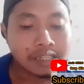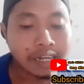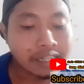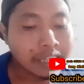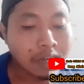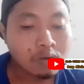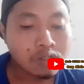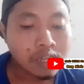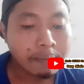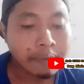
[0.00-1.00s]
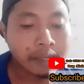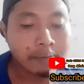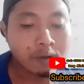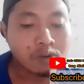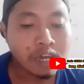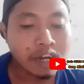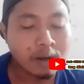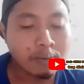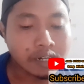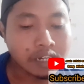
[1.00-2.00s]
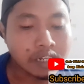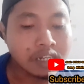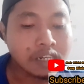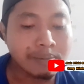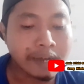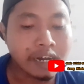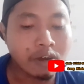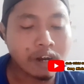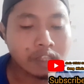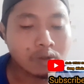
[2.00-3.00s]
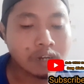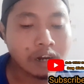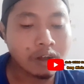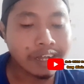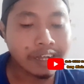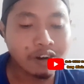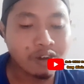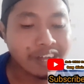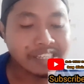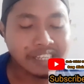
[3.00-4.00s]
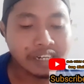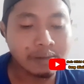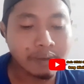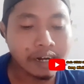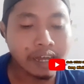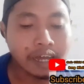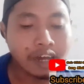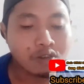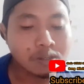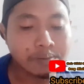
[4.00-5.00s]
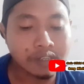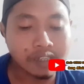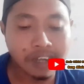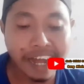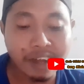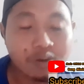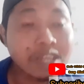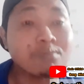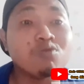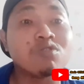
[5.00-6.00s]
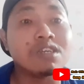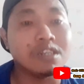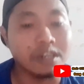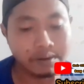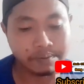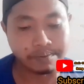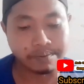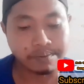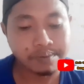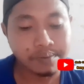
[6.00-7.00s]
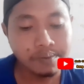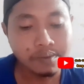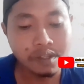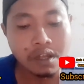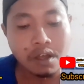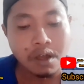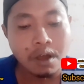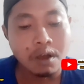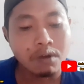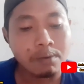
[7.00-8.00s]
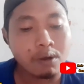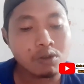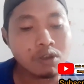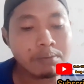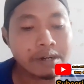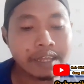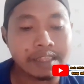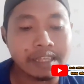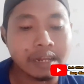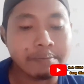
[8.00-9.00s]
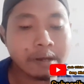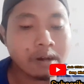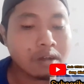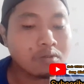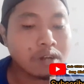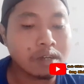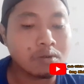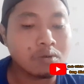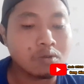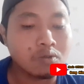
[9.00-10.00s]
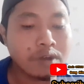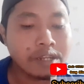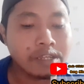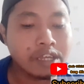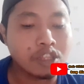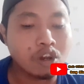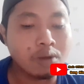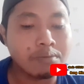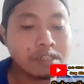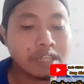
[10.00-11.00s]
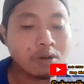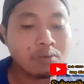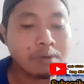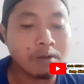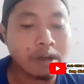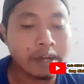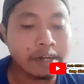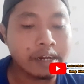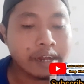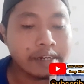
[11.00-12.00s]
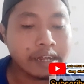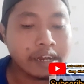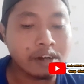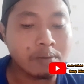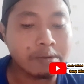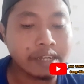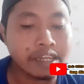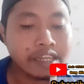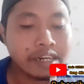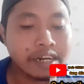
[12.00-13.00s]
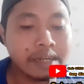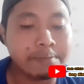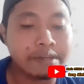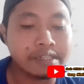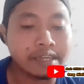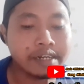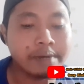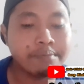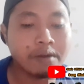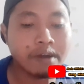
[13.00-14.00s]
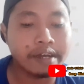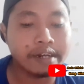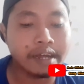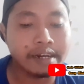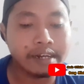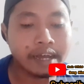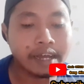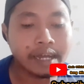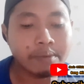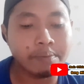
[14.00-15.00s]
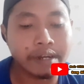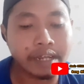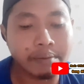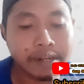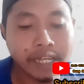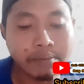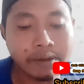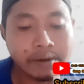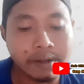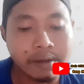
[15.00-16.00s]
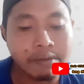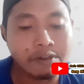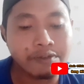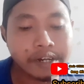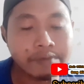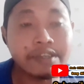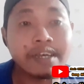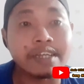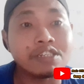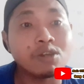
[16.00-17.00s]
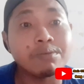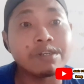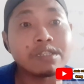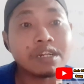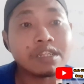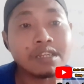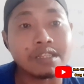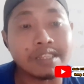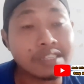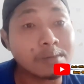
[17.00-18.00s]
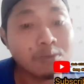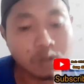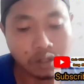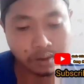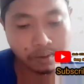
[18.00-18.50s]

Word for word: cari tahu siapa yang menggunakan nomor ini, di mana orang itu dan lokasinya di mana, harus se seakurat mungkin. Bang Paujan berkata tanpa ragu-ragu, Tuan Ye, tolong beritahu bawahan Anda nomor yang ingin Anda periksa dan bawahan Anda akan membiarkan mereka men menverifikasi nomor ter ter tersebut.